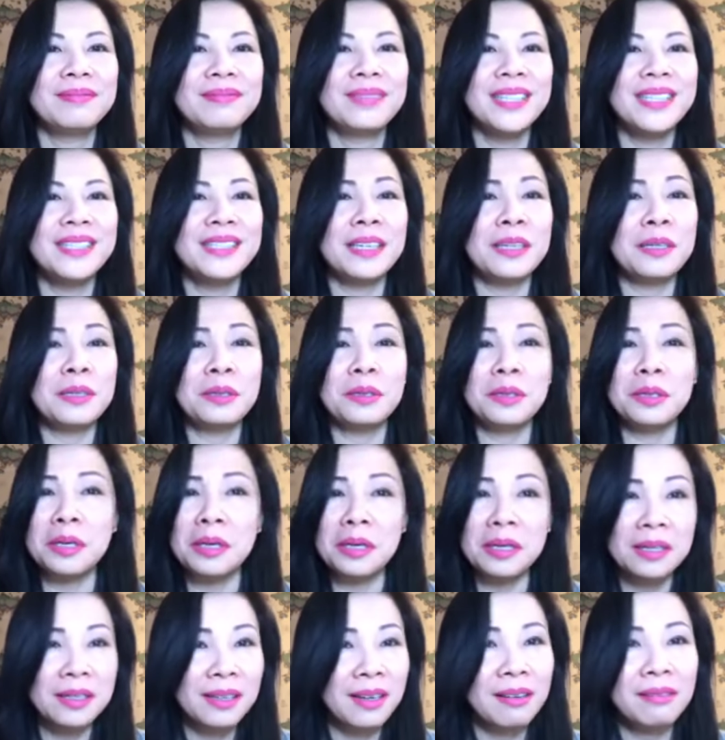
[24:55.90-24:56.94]
nên chị
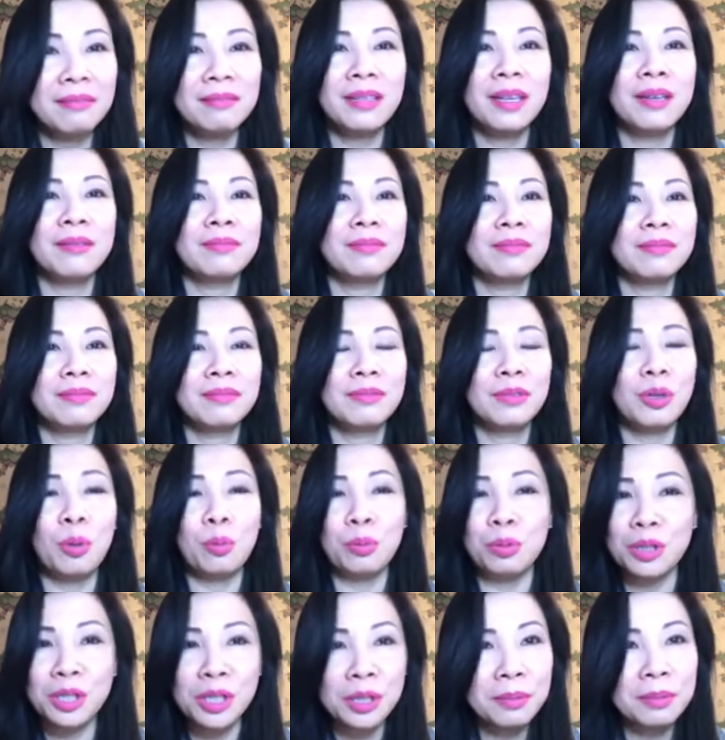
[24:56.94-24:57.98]
ghi gớm lắm
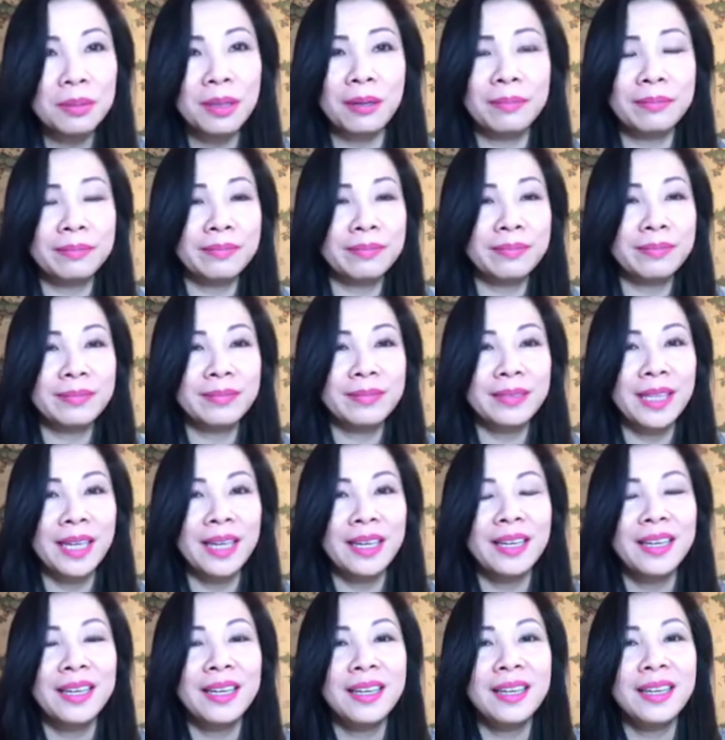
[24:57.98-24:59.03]
khủng khiếp lắm
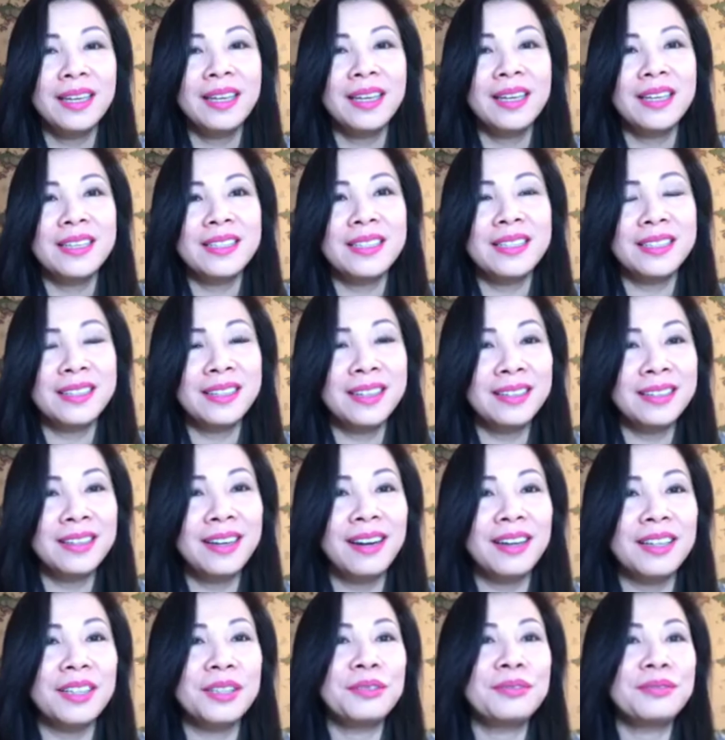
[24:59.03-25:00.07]
cho nên
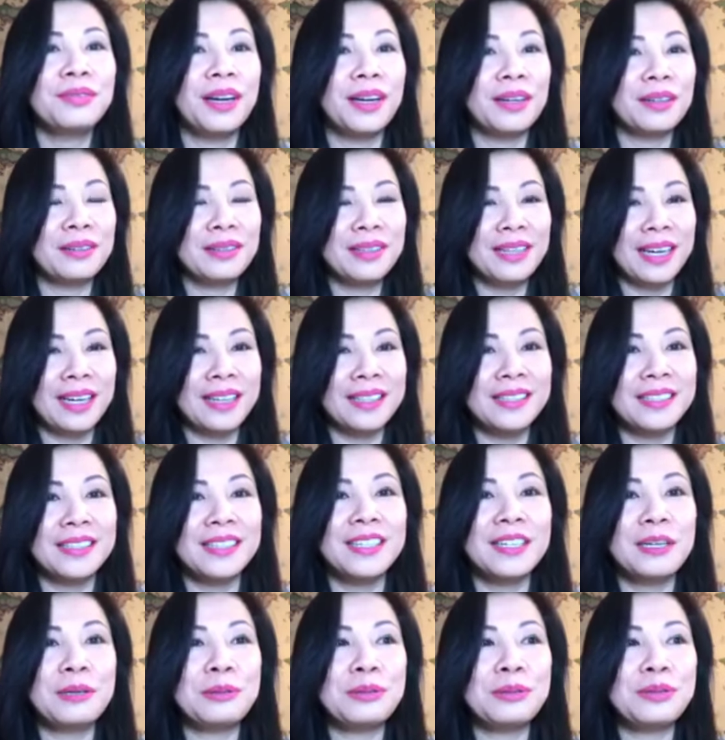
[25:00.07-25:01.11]
thời đức phật có kể những cái
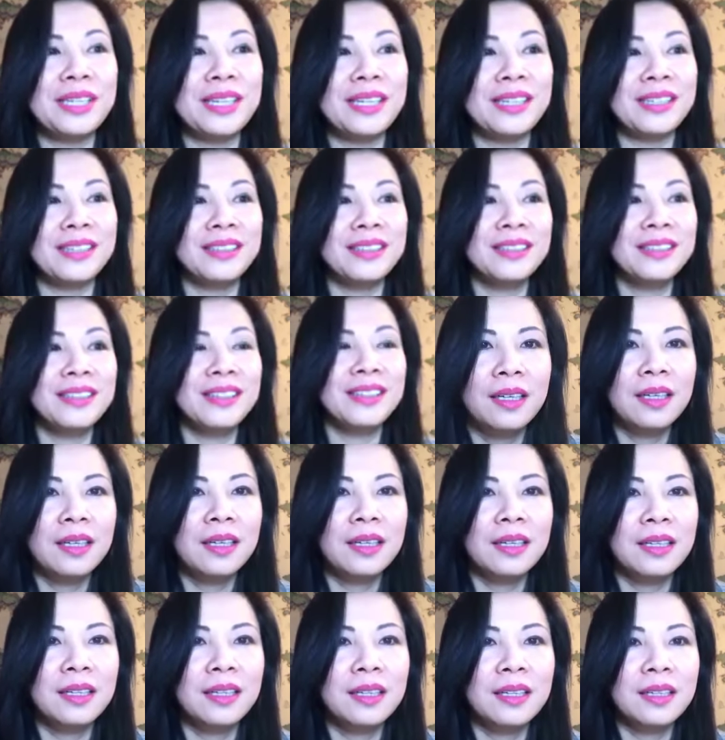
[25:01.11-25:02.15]
câu chuyện
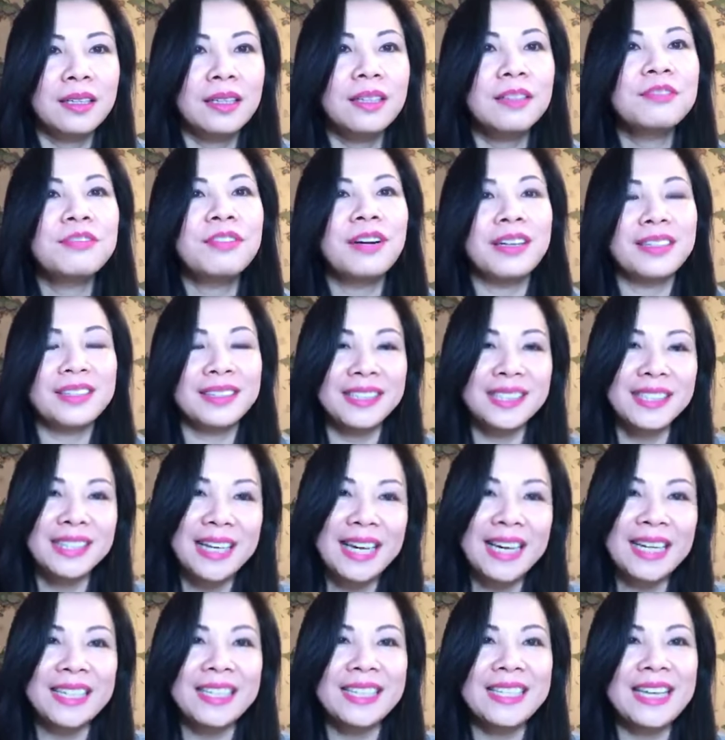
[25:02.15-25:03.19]
đức phật đi
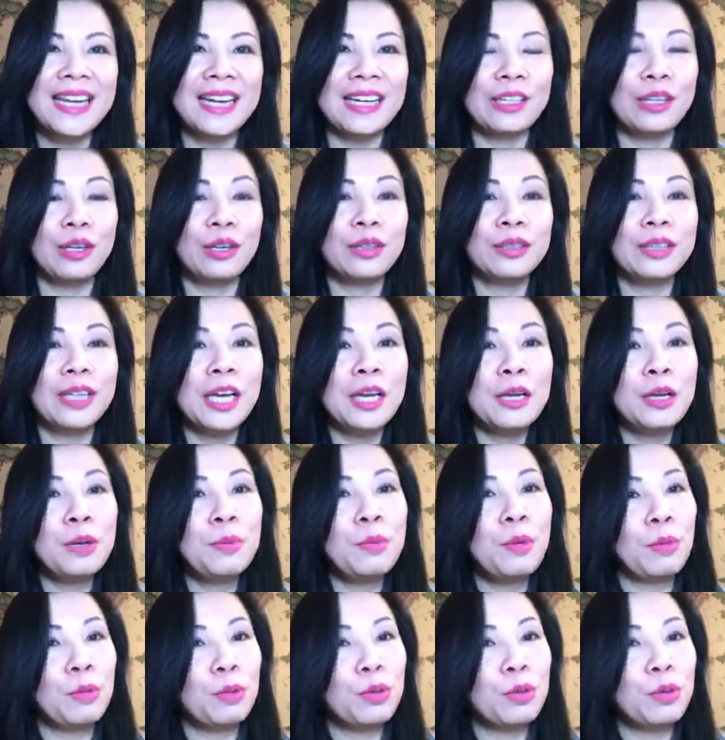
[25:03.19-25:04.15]
ngang cái nhà đó thấy có một